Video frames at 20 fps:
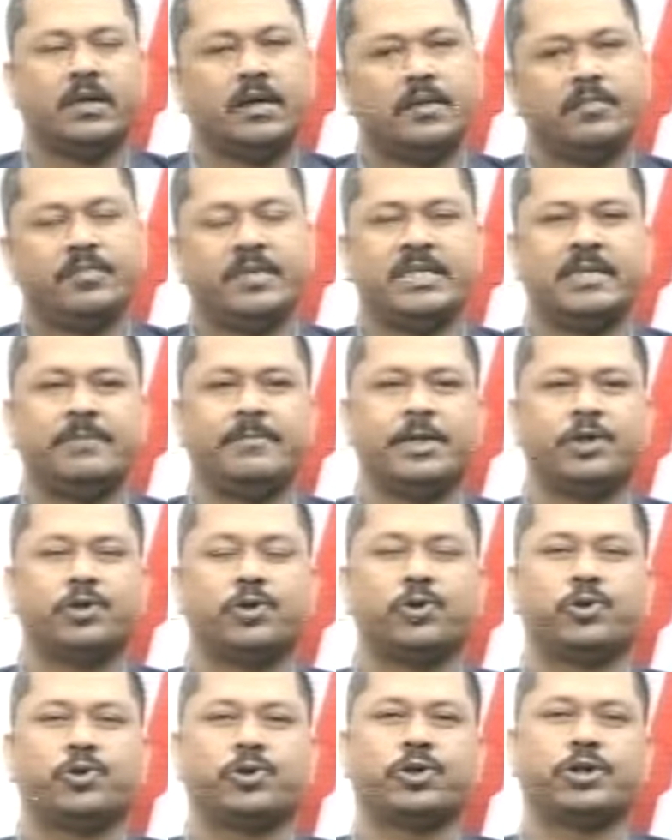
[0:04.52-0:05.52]
বিজেপি
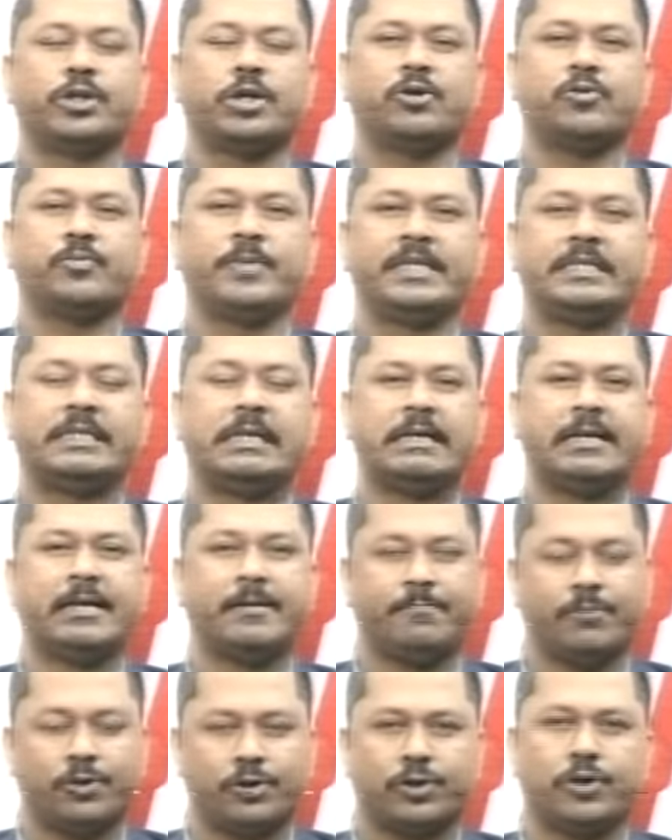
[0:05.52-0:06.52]
সদস্যতা
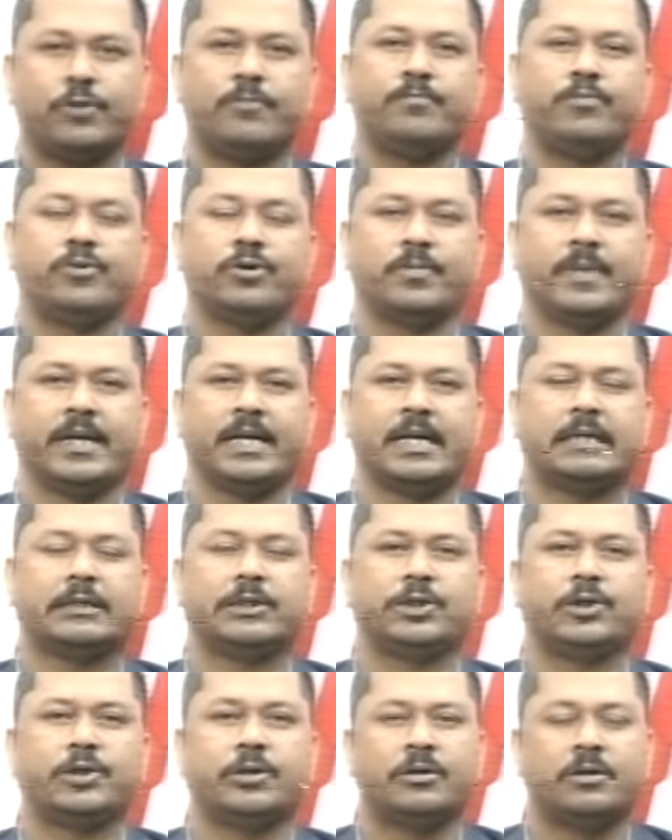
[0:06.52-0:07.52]
অভিযানের প্রথম পর্বে
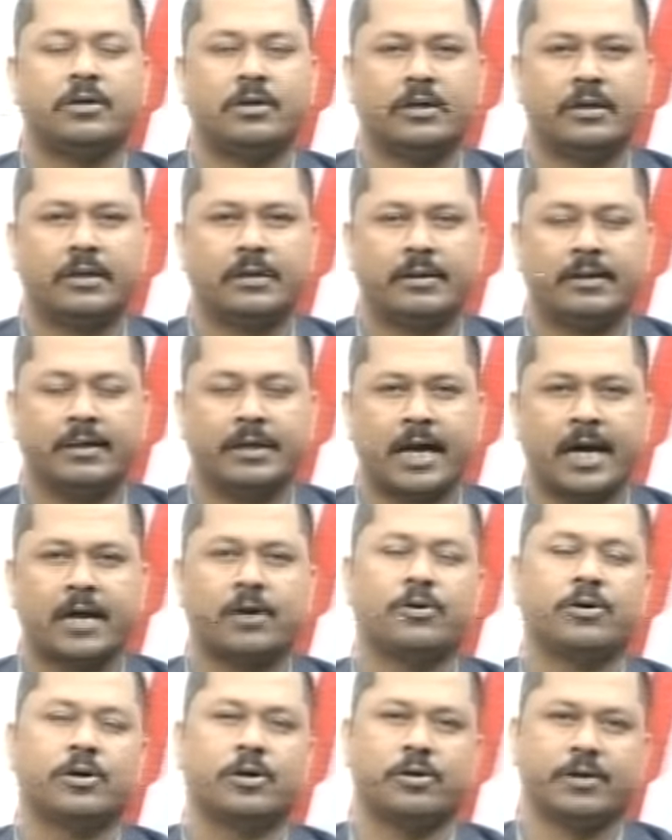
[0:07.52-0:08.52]
রাজ্য
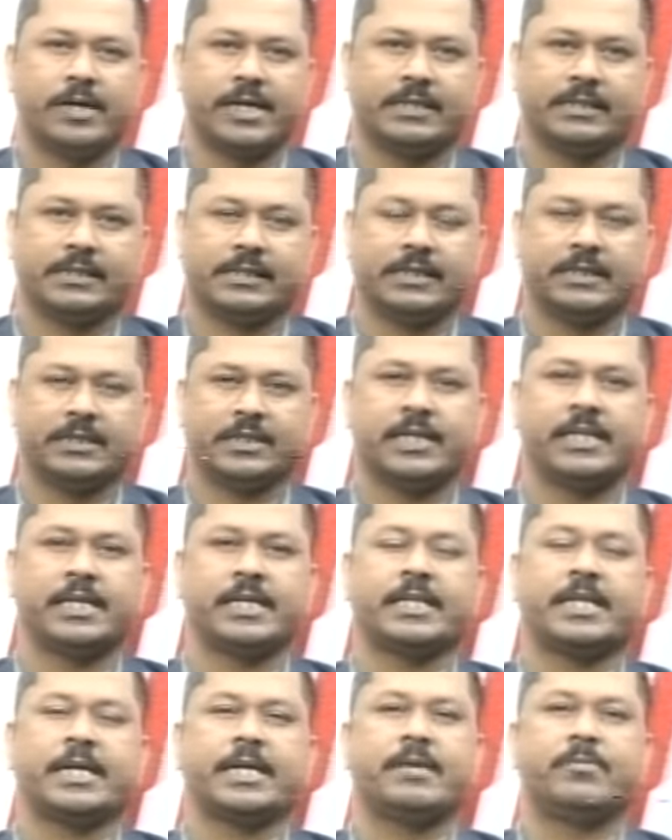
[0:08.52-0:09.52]
রেকর্ড করেছে
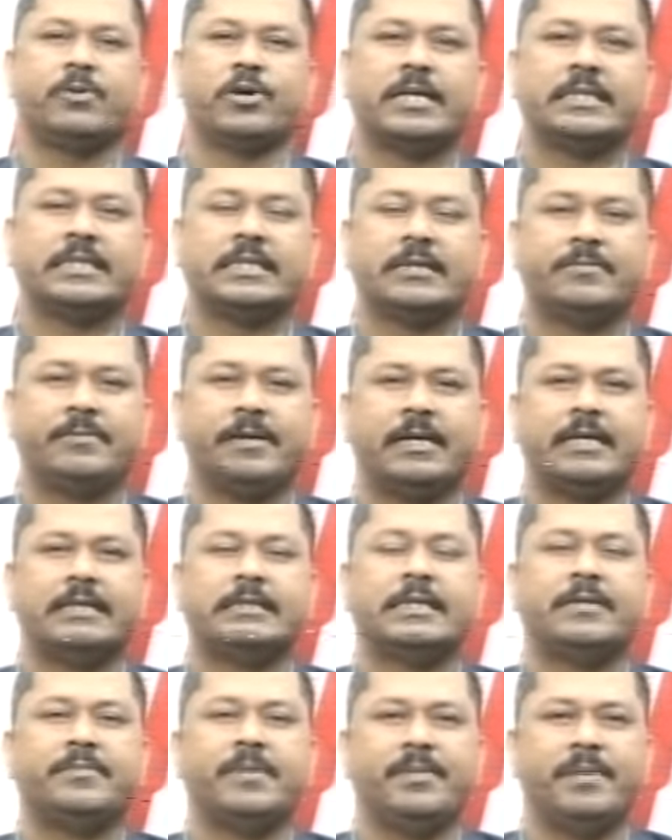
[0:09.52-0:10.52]
সেদিক থেকে বলা যেতে পারে
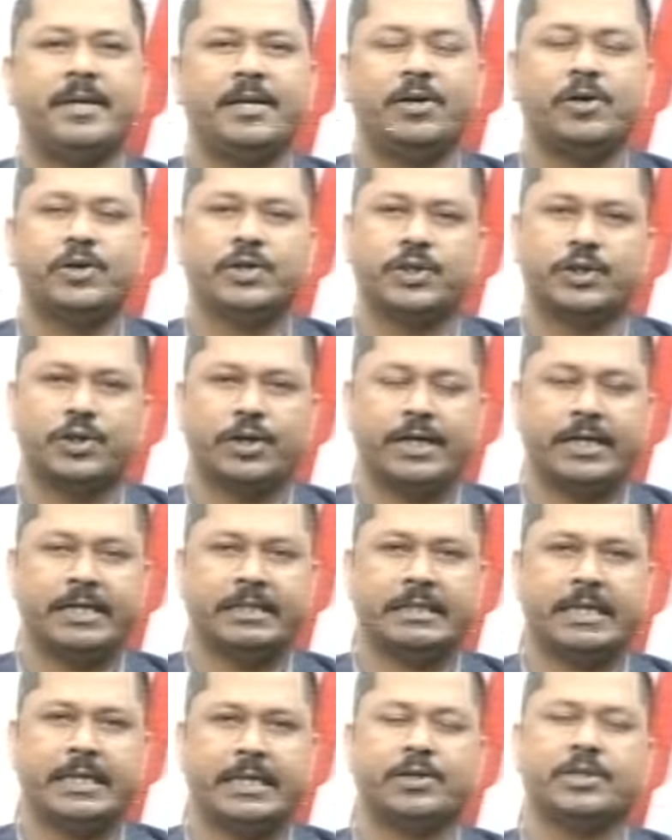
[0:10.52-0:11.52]
রাজ্যের বিভিন্ন স্তরে
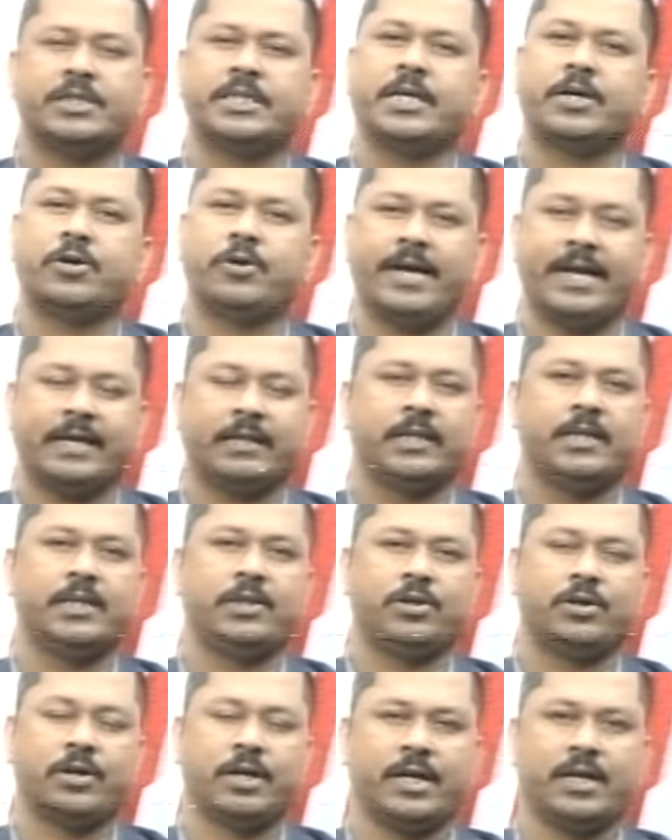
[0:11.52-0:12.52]
নেতৃত্ব যে কয়েকদিন
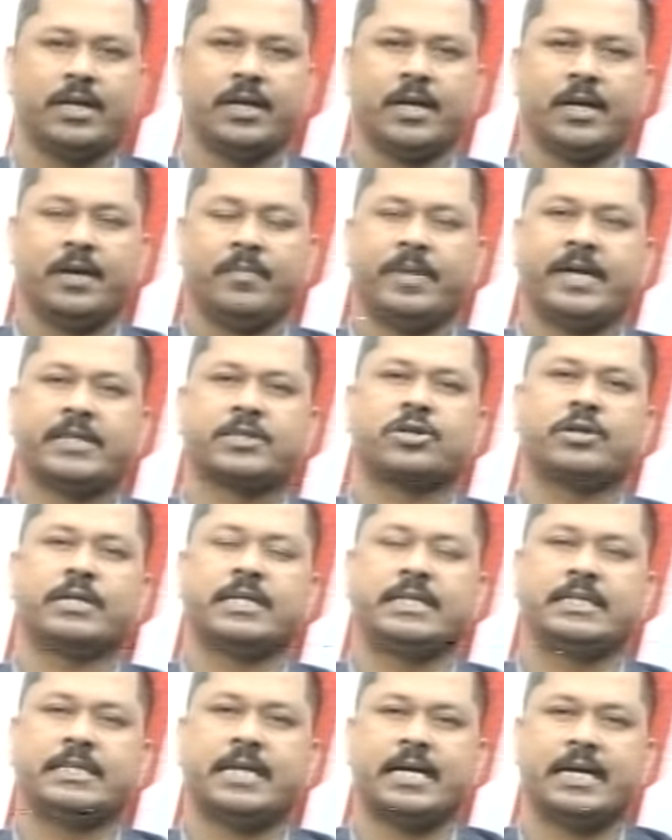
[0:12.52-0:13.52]
ধরে বেশ
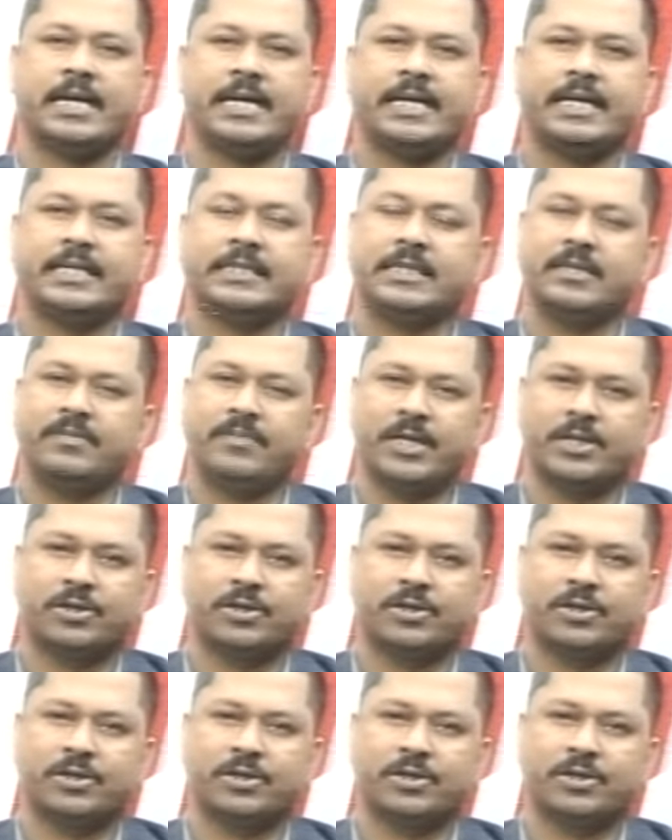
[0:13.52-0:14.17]
কয়েকটি জায়গায় গেছেন বেশ